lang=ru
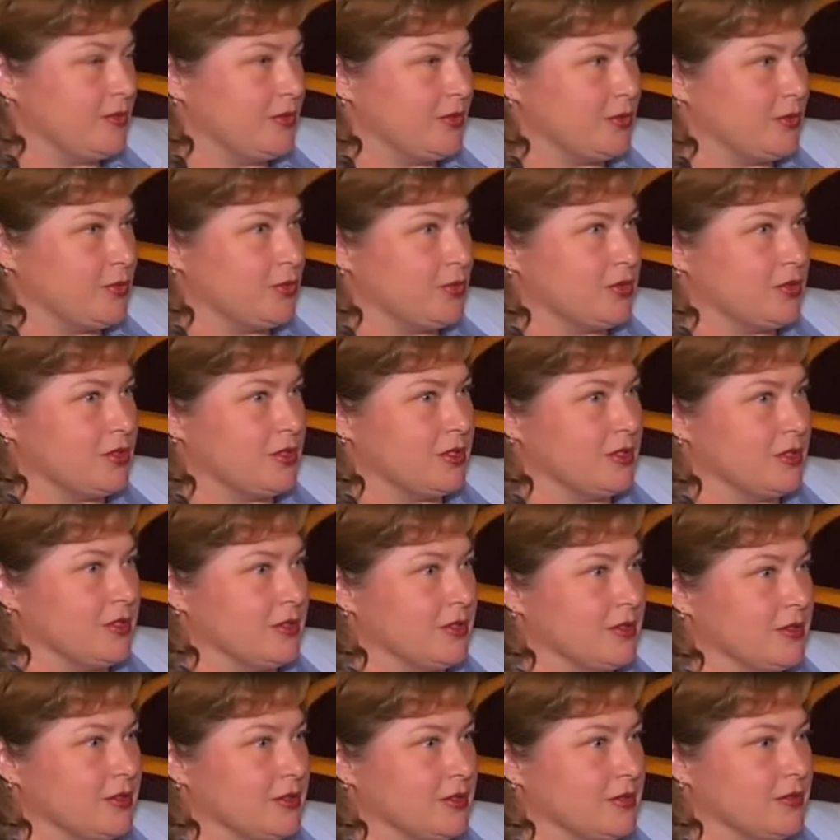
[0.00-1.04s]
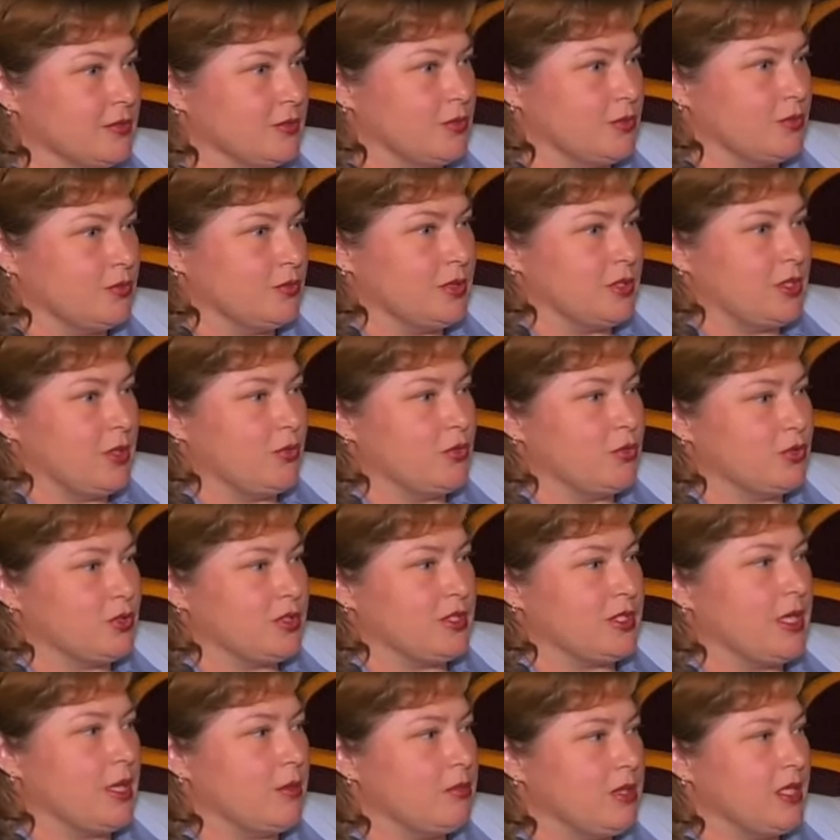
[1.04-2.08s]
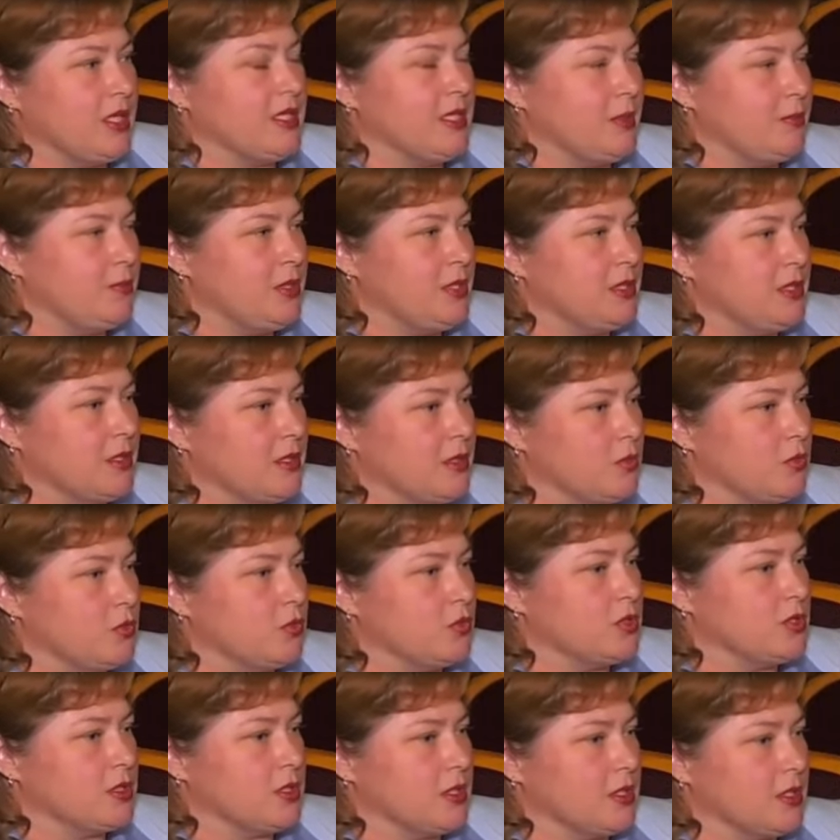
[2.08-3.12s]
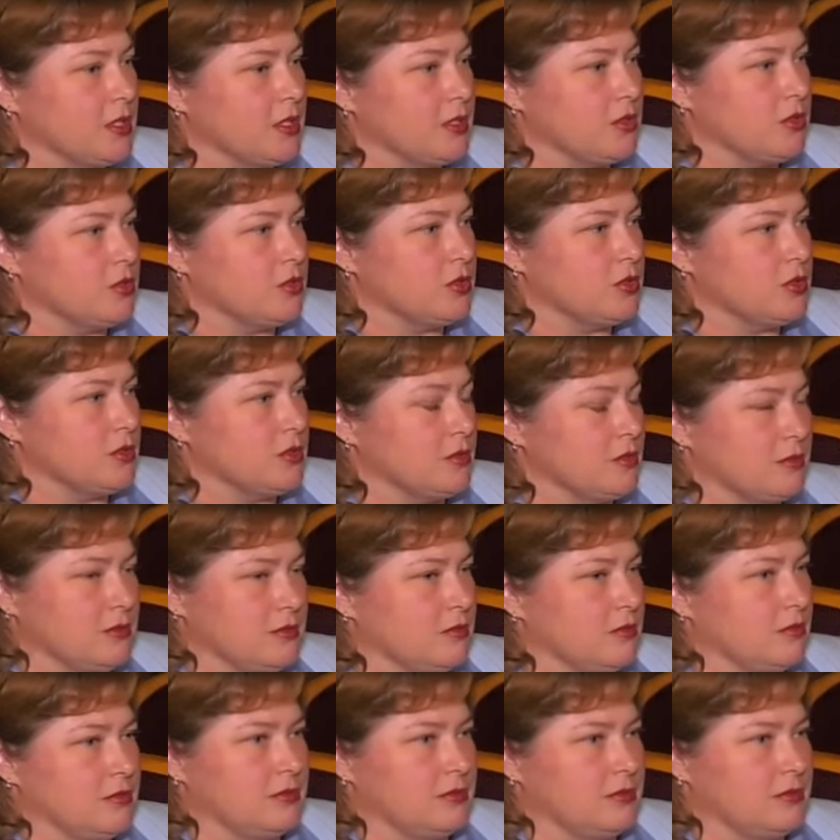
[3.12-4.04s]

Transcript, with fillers: потому что, ну, потому что я была напитана музыкой, это очень